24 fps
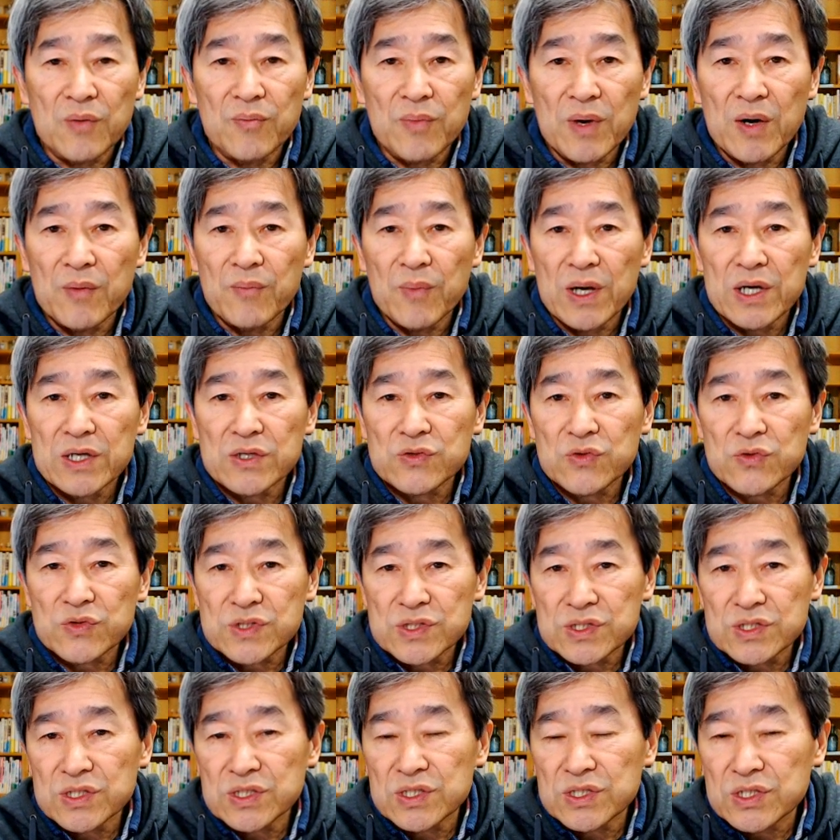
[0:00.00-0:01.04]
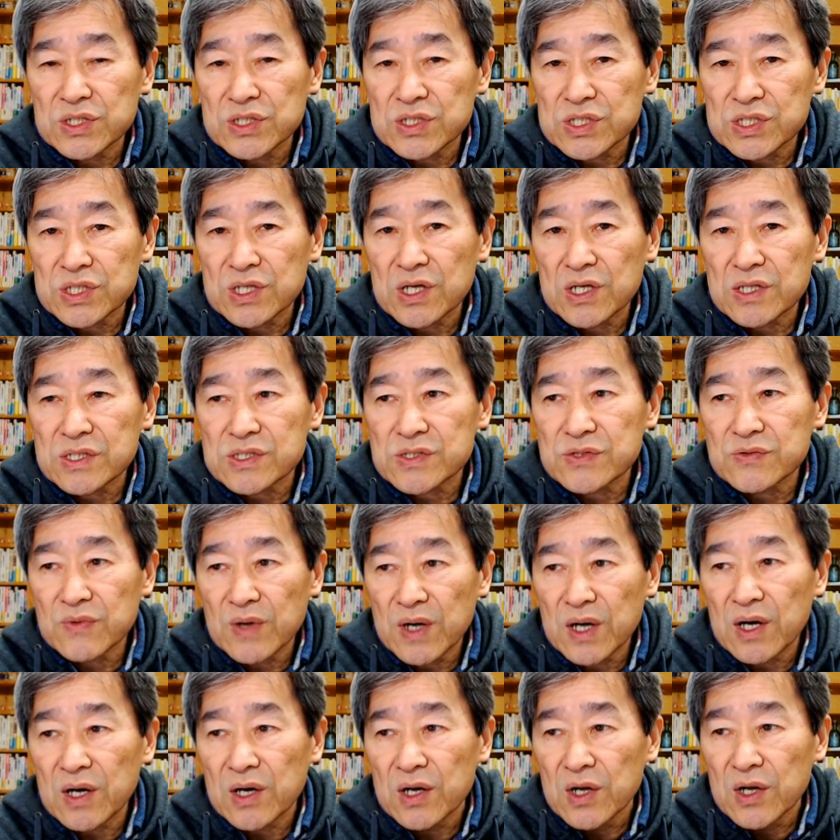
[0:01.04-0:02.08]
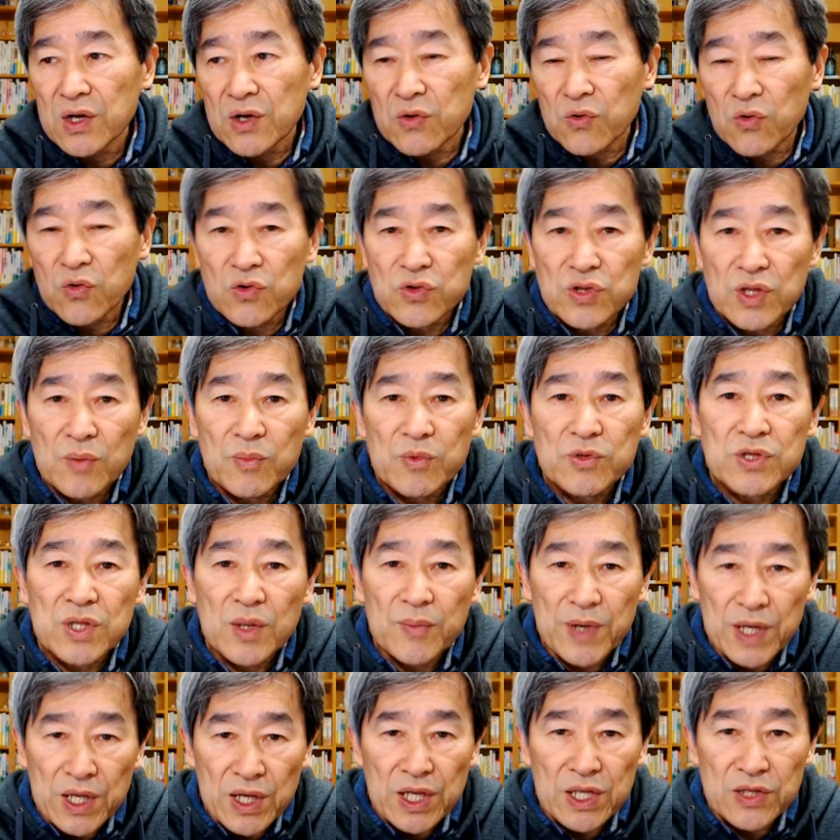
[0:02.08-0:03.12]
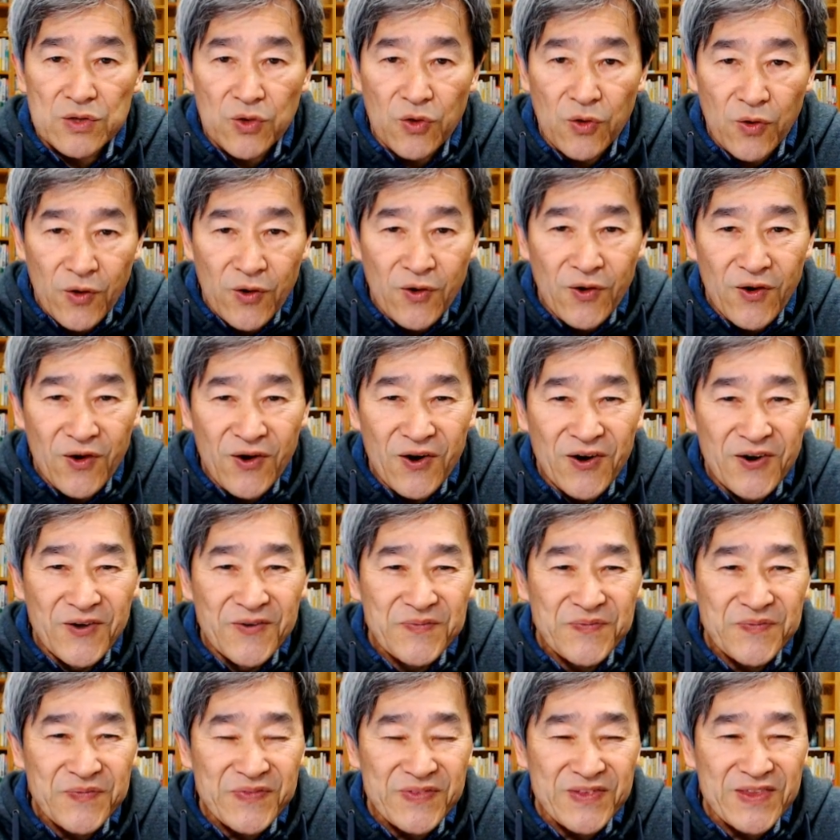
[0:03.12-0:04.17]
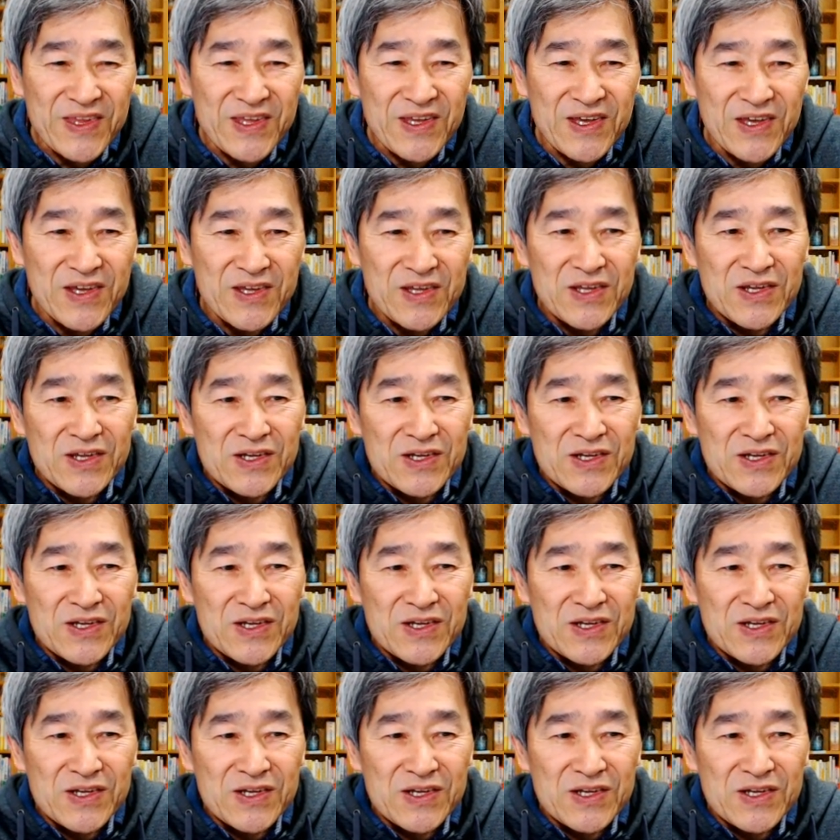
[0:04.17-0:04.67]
まあ毎年4月はこんなもんだべ、とで、